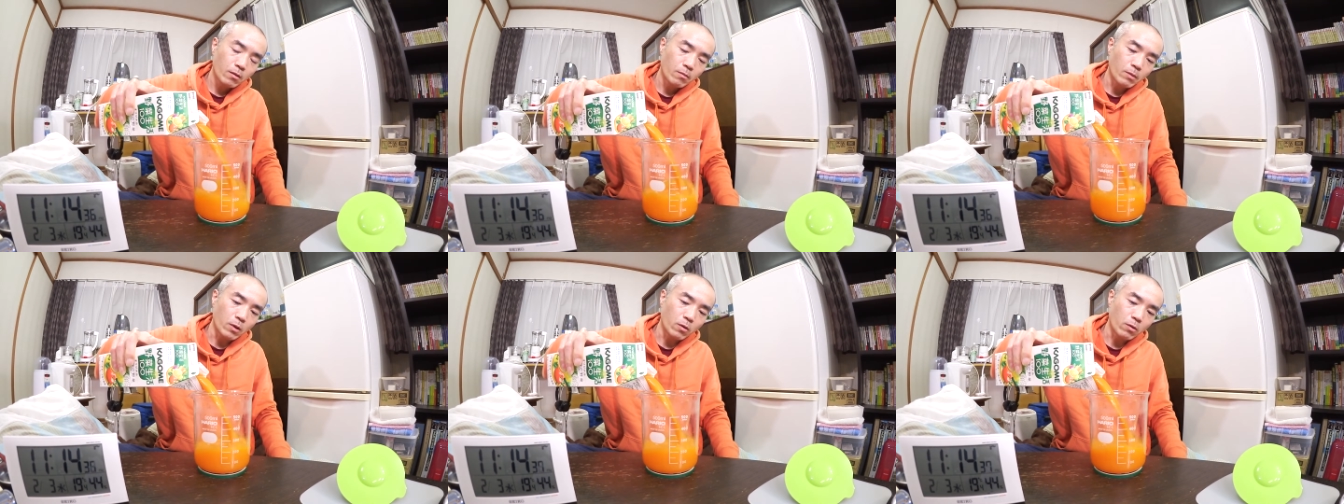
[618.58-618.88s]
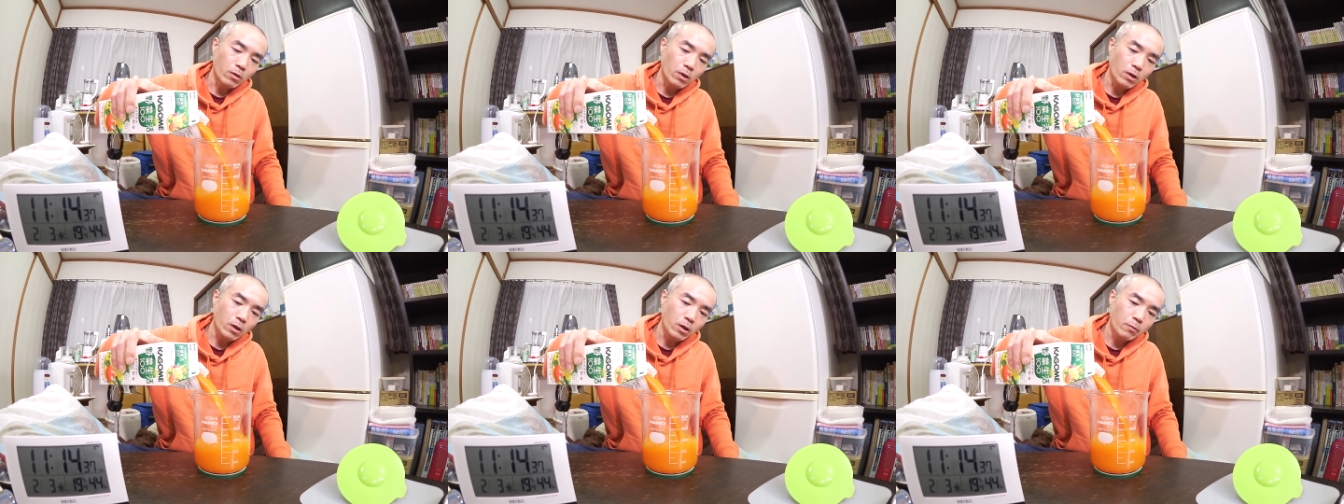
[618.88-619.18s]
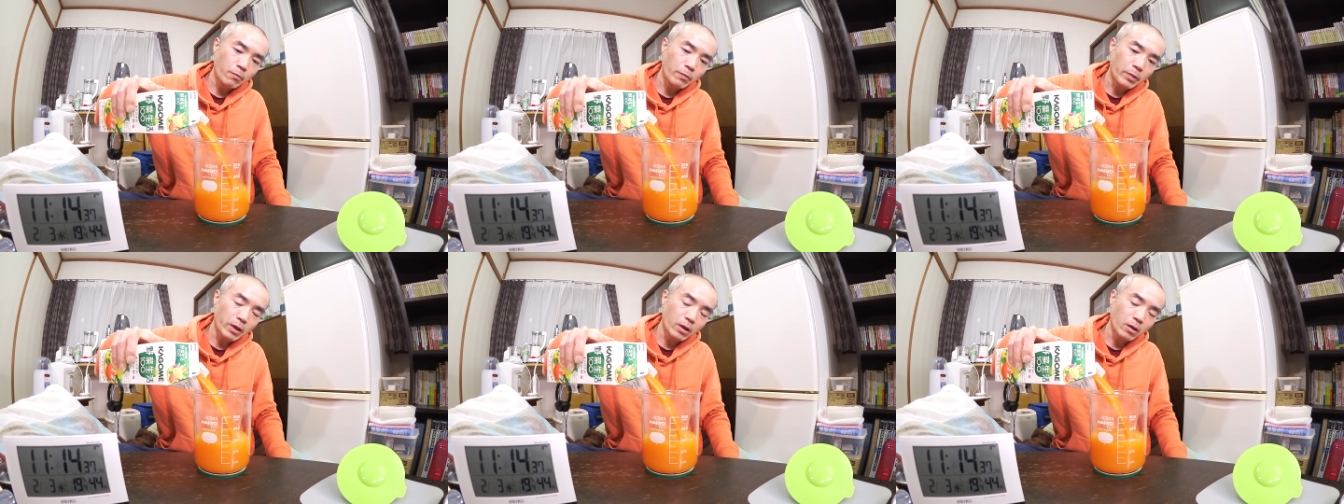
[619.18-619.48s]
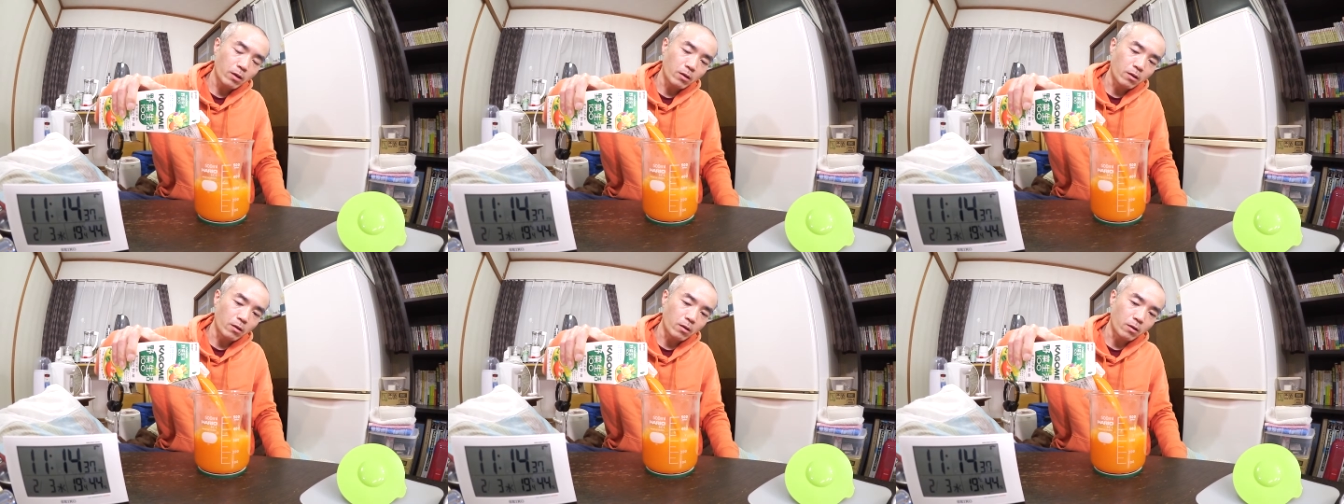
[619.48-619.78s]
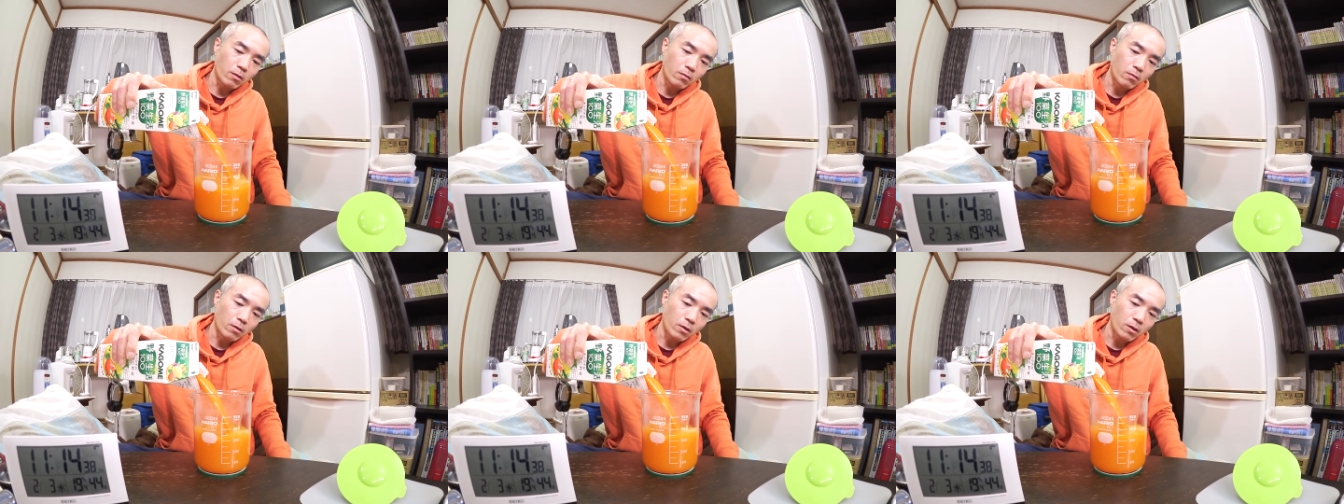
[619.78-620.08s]
まあお腹いっぱいなんだ
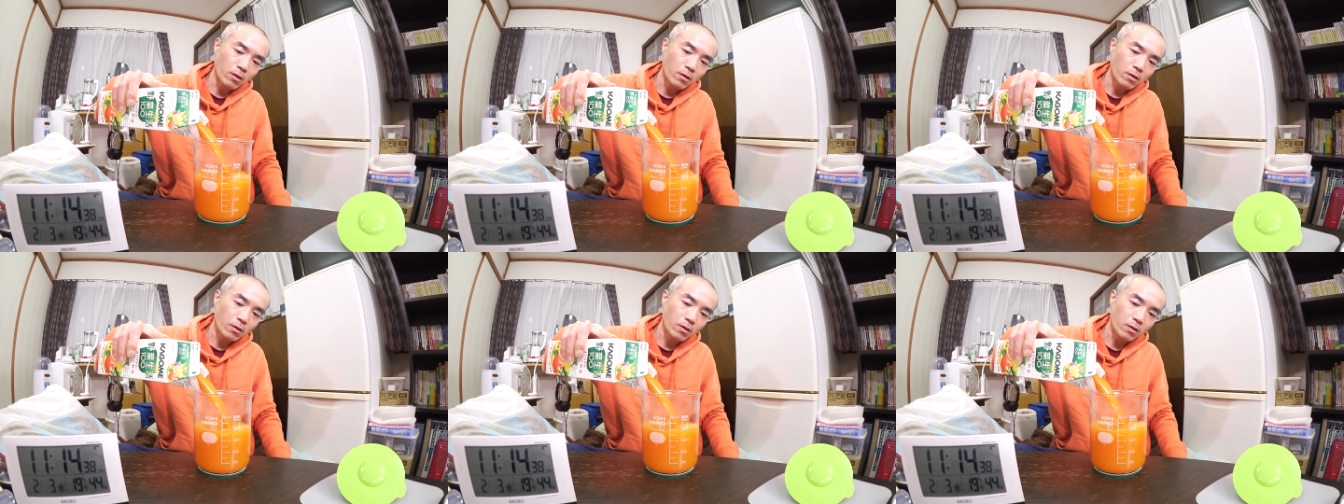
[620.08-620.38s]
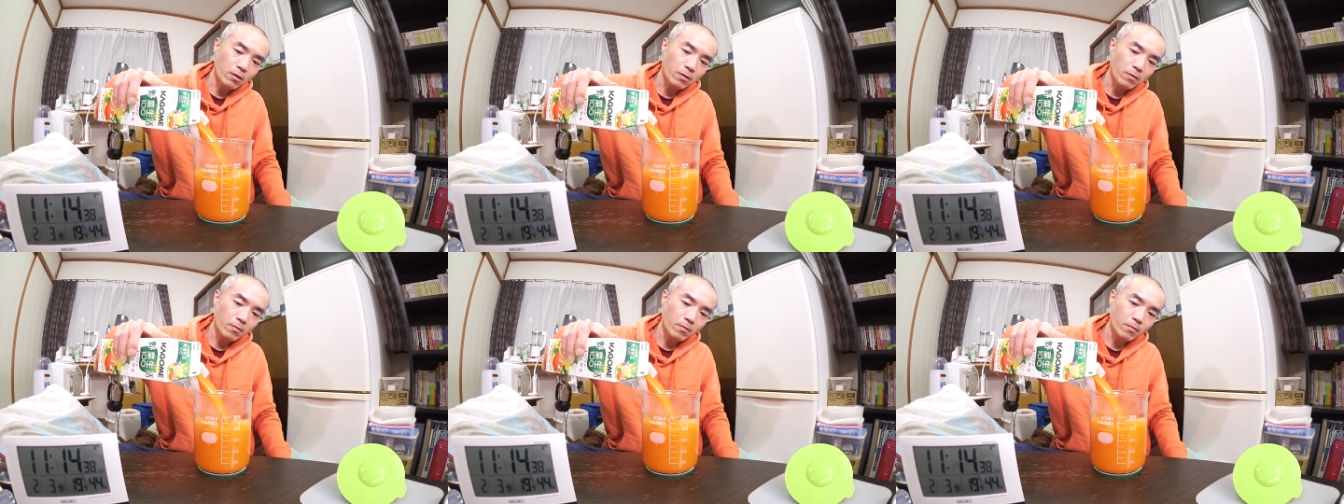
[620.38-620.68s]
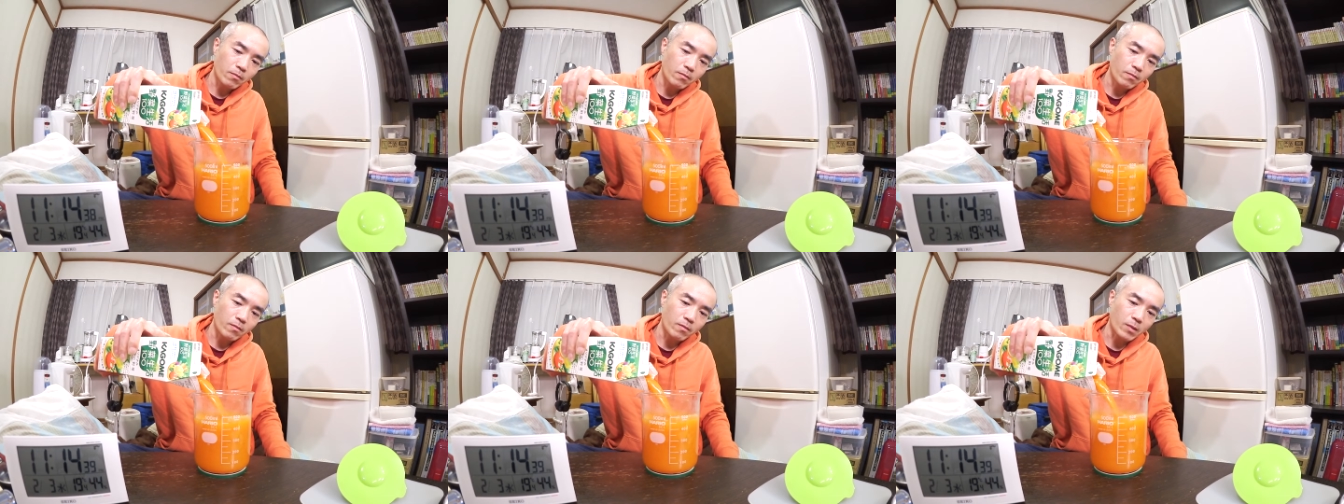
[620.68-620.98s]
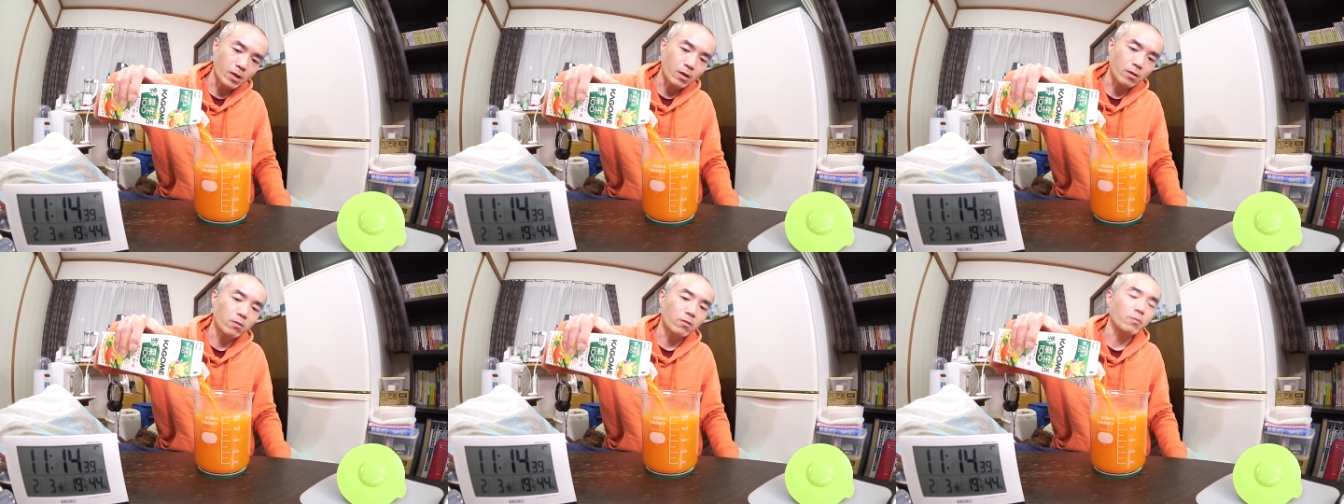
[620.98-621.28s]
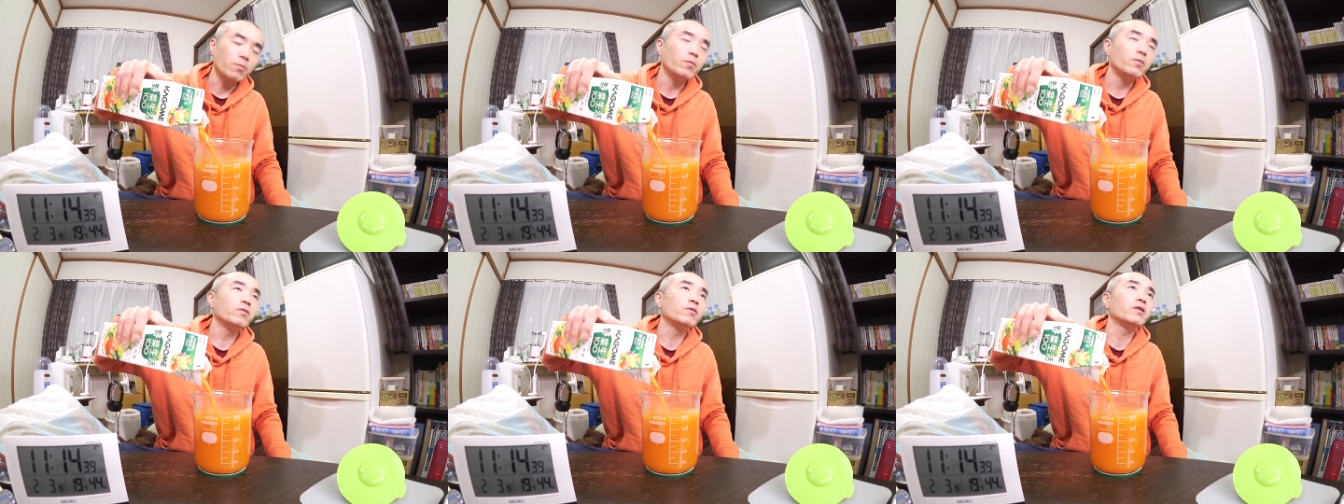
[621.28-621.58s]
けどねあと
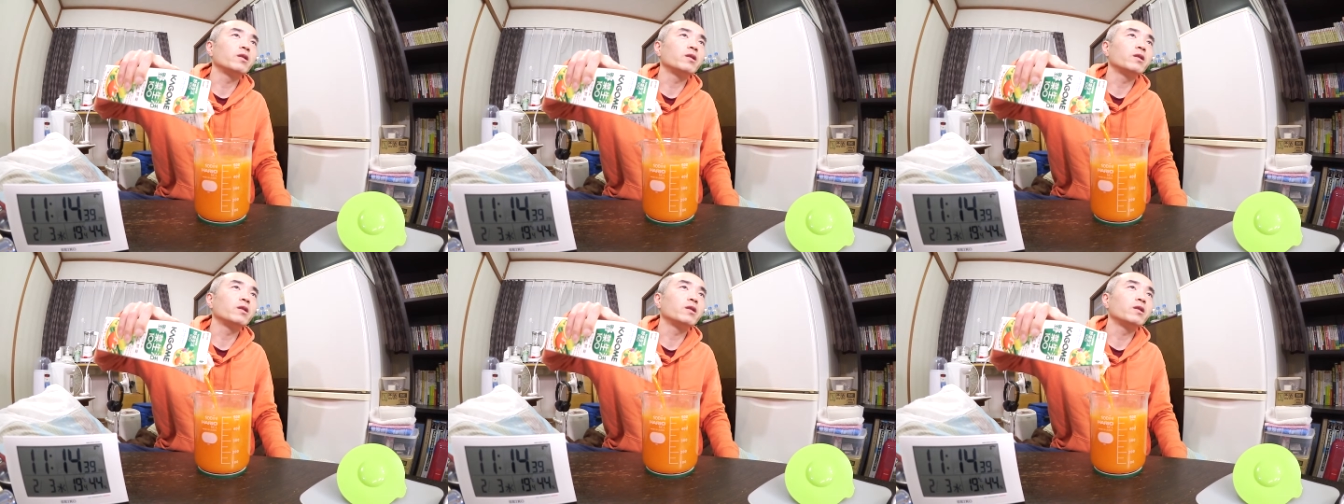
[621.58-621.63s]
も